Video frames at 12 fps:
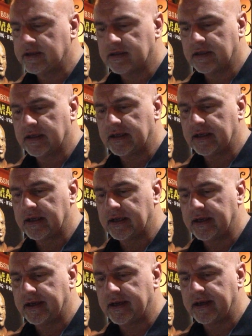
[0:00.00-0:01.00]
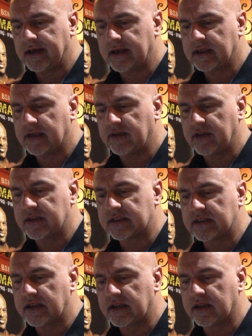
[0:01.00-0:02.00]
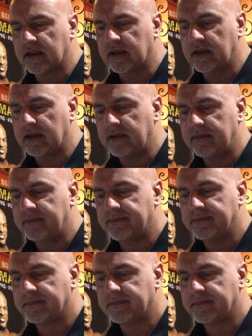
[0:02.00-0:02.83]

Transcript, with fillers: uh, que vai ser de.